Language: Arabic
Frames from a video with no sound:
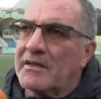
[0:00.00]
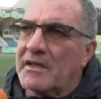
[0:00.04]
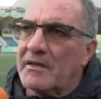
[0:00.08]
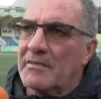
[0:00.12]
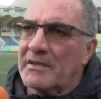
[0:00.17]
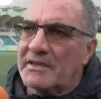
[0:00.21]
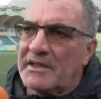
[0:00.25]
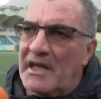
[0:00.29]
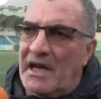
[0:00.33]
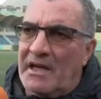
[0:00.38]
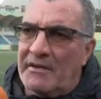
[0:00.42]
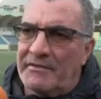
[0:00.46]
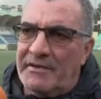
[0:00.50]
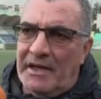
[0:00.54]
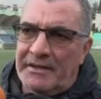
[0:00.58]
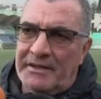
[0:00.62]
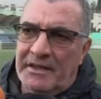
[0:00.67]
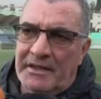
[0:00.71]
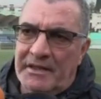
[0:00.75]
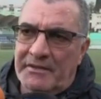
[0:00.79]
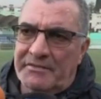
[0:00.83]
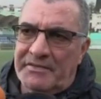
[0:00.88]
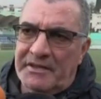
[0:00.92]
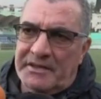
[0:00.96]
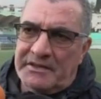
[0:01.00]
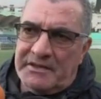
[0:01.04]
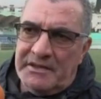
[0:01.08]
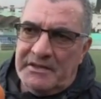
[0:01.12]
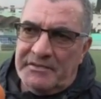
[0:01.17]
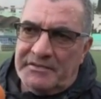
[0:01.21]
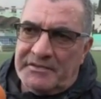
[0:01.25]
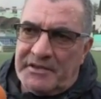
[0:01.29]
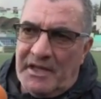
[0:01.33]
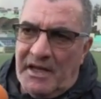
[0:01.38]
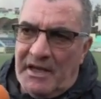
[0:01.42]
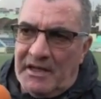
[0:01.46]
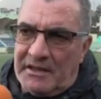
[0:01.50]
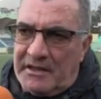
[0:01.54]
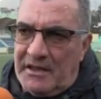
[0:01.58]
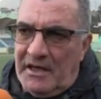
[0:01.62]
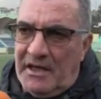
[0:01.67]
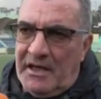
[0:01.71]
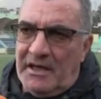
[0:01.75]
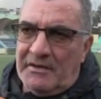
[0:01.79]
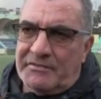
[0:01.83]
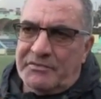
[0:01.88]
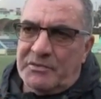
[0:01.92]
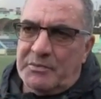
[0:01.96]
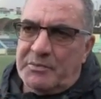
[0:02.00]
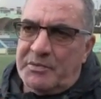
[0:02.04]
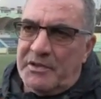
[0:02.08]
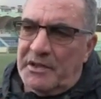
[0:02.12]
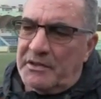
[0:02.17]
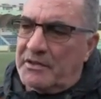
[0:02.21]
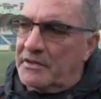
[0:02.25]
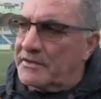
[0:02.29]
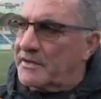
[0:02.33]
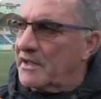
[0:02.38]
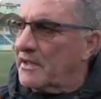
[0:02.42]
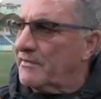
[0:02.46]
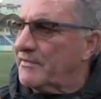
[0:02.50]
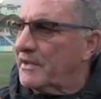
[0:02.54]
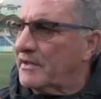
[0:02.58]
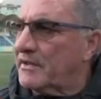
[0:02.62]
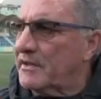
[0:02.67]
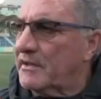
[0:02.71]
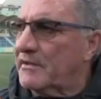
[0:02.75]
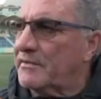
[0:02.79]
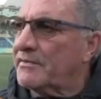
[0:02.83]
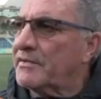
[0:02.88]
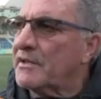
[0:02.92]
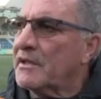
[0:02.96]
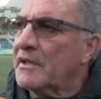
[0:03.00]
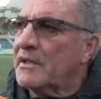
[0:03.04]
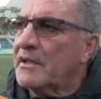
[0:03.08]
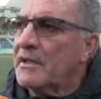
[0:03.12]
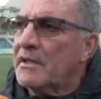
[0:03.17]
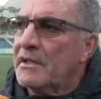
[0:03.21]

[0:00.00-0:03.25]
كما تعرف عندنا ان افكتيف تاع كاف وبي ان اوتر افكتيف